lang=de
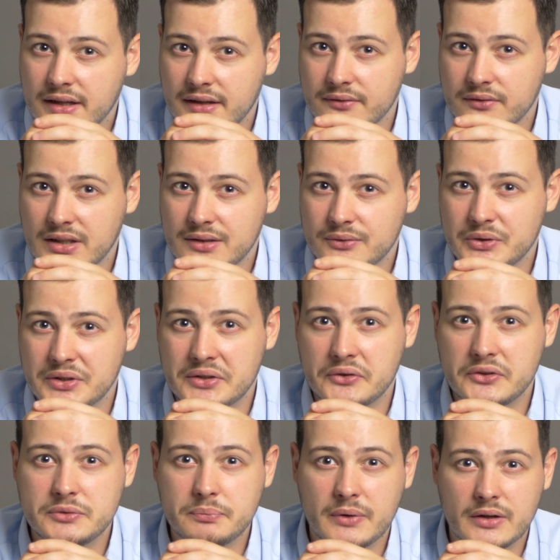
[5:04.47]
dann, weil wir
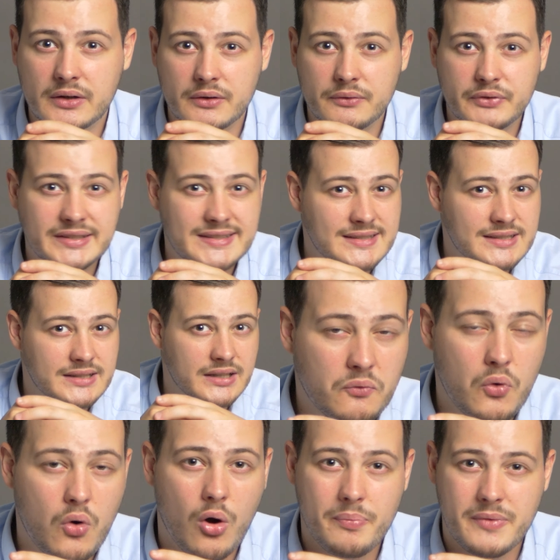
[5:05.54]
nicht mal wissen,
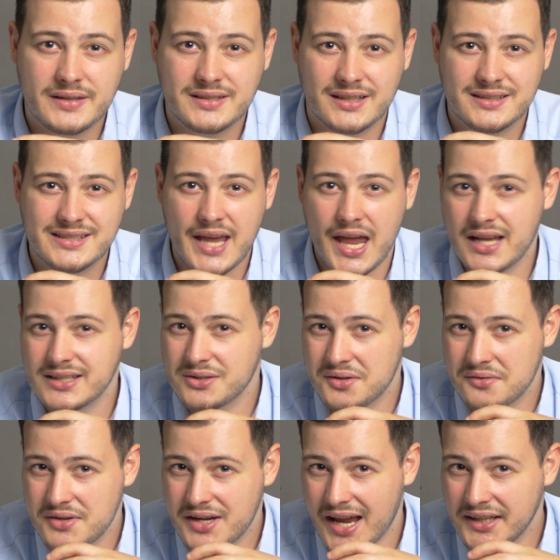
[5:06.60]
wo kommt das Ganze her,
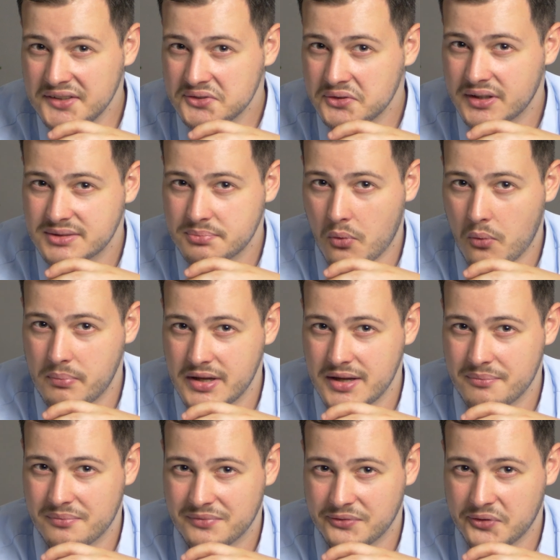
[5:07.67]
sondern wir kennen nur das
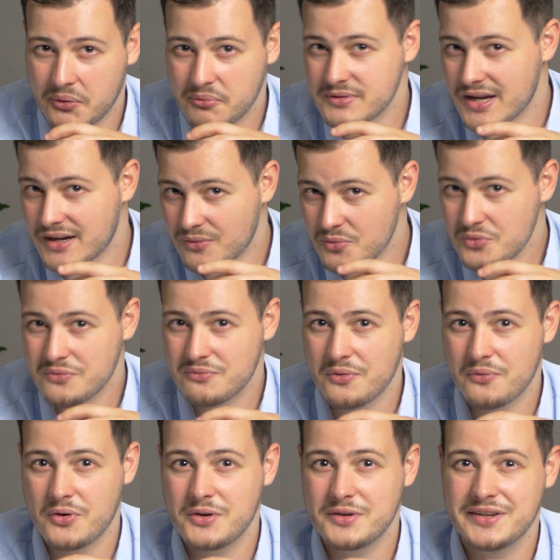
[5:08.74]
Problem. Wir können sagen, gut,
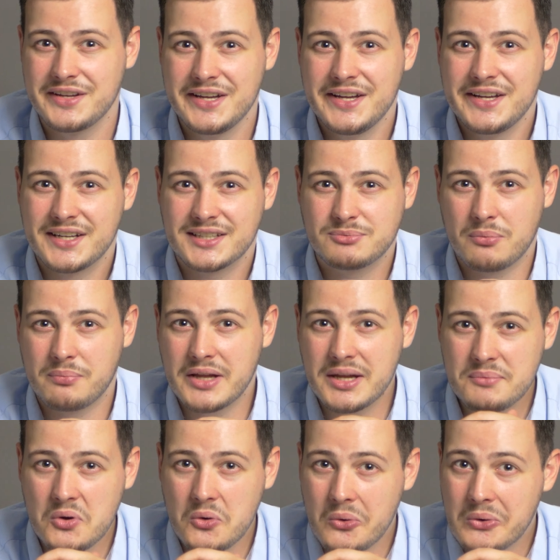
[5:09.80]
wir wollen das
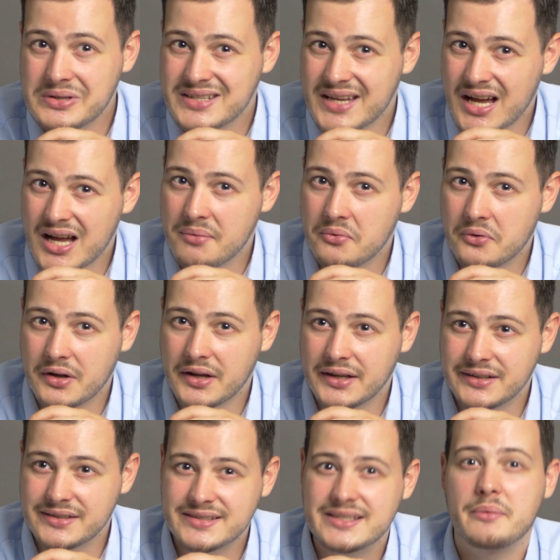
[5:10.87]
Problem gelöst haben oder
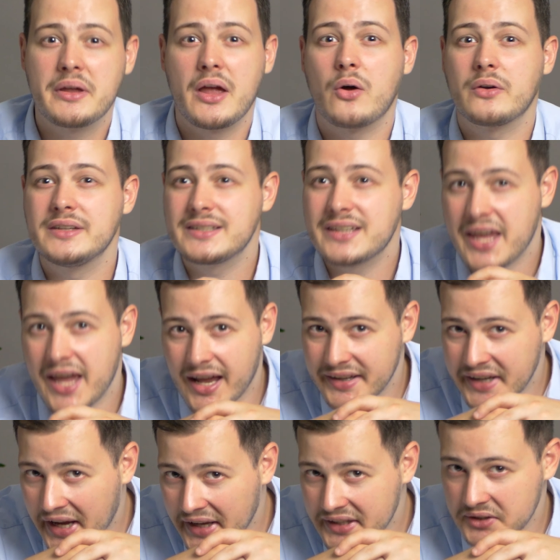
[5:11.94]
ähnliches, ist aber ja auch nicht
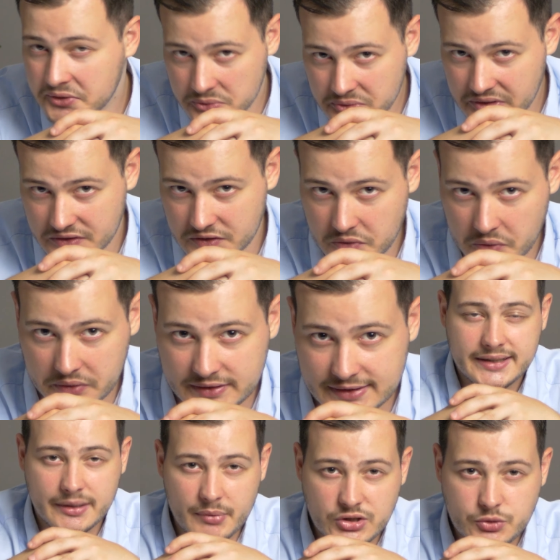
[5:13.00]
Kern einer User Story.
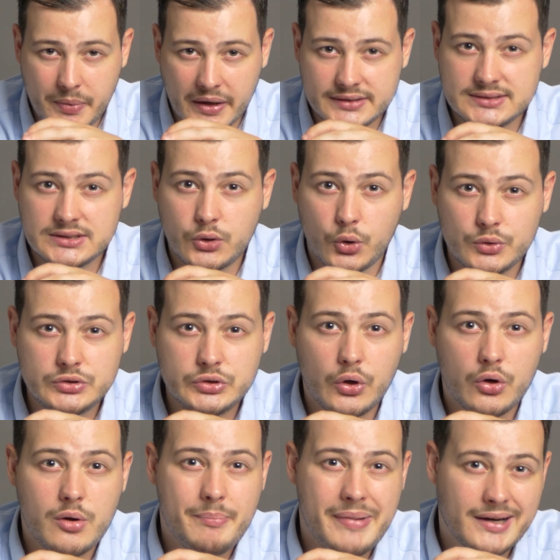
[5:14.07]
Dementsprechend könnt ihr
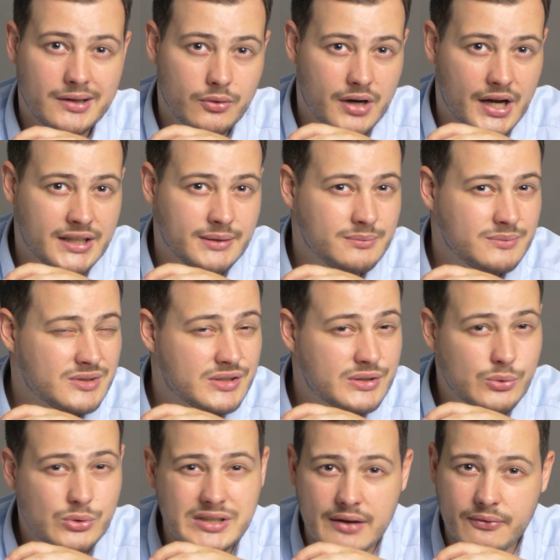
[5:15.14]
euer Backlog-Item
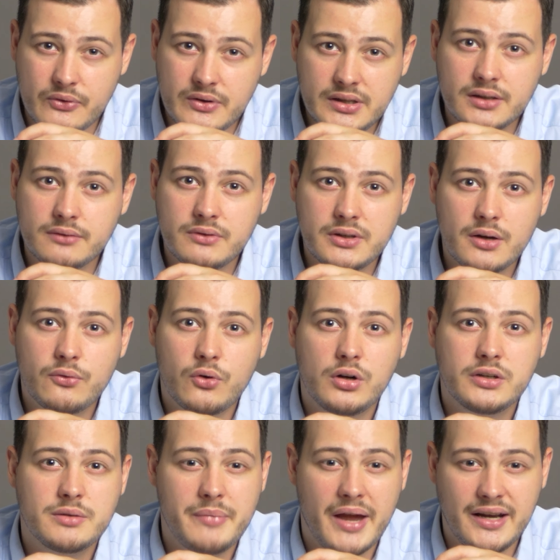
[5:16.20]
so definieren, wie ihr
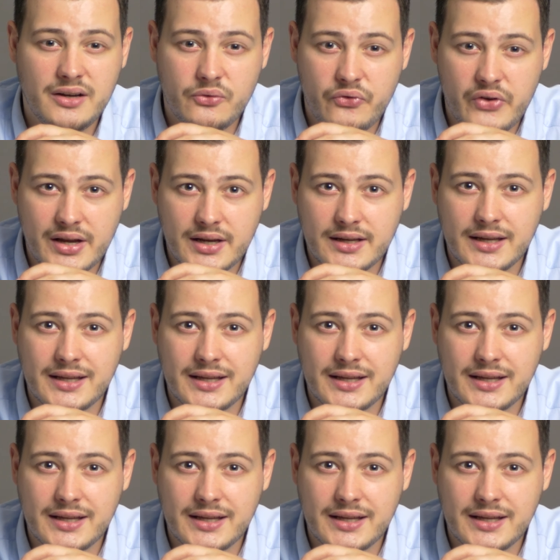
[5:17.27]
wollt. Im Endeffekt